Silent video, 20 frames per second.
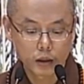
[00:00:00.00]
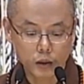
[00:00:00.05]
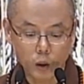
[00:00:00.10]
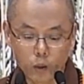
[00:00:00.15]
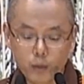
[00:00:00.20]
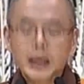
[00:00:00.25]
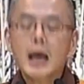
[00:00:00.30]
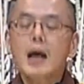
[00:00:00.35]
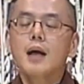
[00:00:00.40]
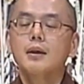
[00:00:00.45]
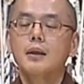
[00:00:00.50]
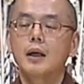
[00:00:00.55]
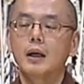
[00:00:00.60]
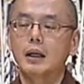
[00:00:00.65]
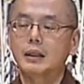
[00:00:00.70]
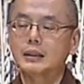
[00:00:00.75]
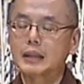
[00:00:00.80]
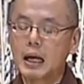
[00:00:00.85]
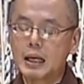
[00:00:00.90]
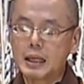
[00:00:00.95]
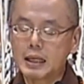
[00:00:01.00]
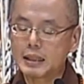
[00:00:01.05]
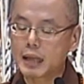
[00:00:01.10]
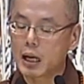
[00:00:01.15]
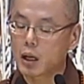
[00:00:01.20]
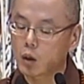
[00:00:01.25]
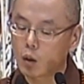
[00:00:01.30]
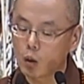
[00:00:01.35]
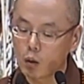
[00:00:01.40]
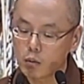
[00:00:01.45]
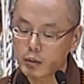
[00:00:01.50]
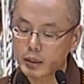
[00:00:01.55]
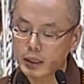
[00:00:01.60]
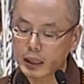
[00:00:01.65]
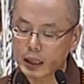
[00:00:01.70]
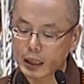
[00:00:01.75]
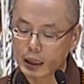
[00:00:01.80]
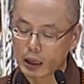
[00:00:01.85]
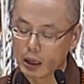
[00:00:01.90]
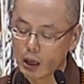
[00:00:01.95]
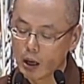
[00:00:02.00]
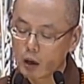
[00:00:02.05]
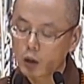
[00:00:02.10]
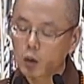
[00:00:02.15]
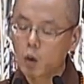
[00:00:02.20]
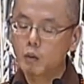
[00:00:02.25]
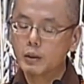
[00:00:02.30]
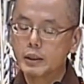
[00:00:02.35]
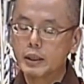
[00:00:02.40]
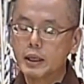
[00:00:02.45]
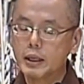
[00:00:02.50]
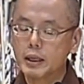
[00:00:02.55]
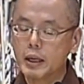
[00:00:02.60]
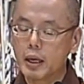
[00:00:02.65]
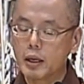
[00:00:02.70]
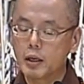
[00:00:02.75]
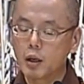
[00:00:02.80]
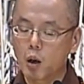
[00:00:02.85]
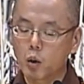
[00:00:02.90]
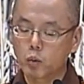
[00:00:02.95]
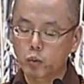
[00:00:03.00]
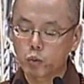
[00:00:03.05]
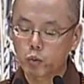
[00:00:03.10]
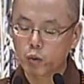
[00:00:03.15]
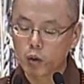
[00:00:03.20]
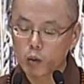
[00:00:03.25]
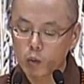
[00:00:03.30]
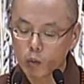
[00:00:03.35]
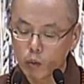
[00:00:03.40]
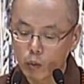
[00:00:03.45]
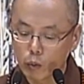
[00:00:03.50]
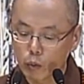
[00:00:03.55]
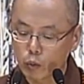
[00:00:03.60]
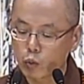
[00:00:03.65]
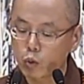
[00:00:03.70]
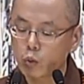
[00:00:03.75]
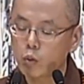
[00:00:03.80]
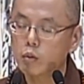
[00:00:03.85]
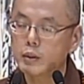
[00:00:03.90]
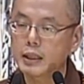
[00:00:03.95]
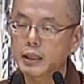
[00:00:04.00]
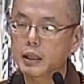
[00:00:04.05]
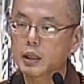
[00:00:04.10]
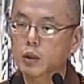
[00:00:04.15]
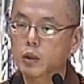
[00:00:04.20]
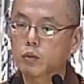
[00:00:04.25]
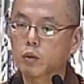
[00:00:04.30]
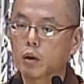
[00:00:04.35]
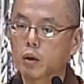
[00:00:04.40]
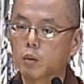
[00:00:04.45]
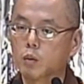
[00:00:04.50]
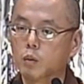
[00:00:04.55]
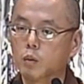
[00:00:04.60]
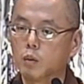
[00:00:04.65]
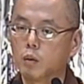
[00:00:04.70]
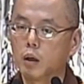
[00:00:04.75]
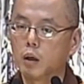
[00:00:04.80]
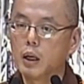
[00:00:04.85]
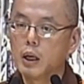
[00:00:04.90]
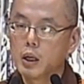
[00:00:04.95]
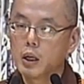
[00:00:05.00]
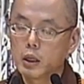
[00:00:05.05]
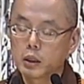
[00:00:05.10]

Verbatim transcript: 同样的，当你讲空性，空性也有觉悟，初级的觉悟，